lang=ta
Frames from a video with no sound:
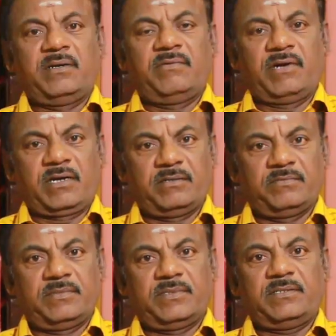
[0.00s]
வணக்கம்
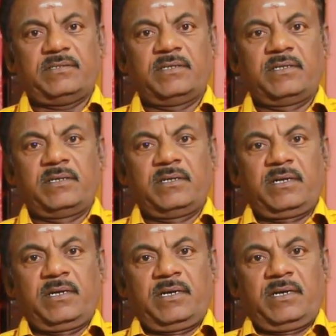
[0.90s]

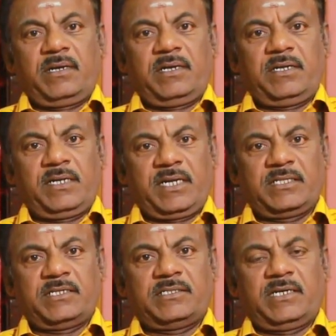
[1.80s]
இன்றைக்கு
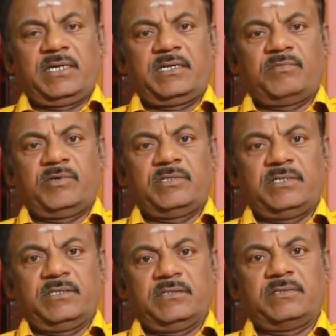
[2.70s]
இந்த சேனலில் நம்ம வந்து
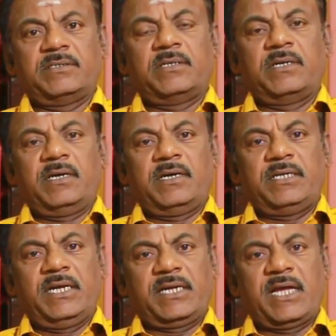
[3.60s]

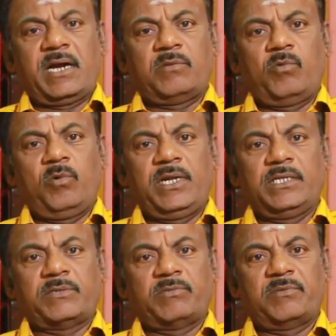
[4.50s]
இயற்கையான
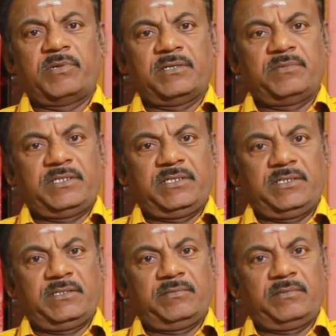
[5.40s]
மூலிகள் சம்மந்தப்பட்டதை பற்றி
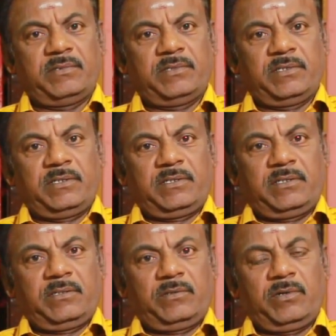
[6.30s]

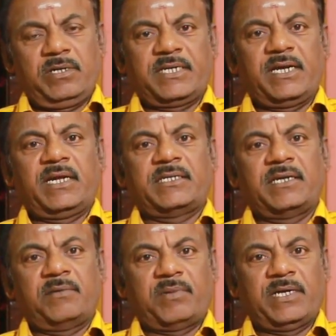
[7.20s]
உங்கள்கிட்ட
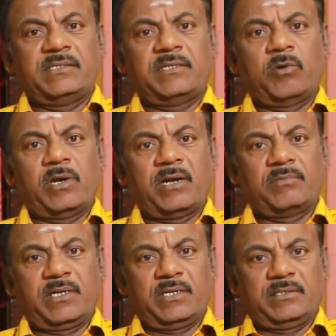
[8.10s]
எல்லாத்தையும் நான் பகிர்ந்து
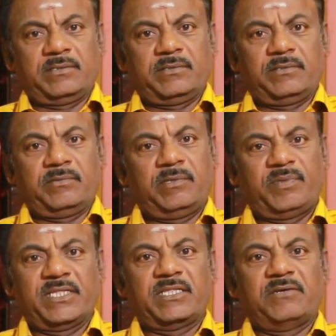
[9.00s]
கொள்ளலாம்ங்கிற
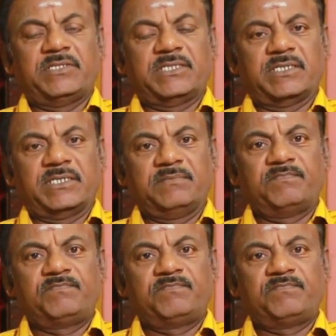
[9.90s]
விருப்பத்தை தெரிவிச்சுக்கிறேன்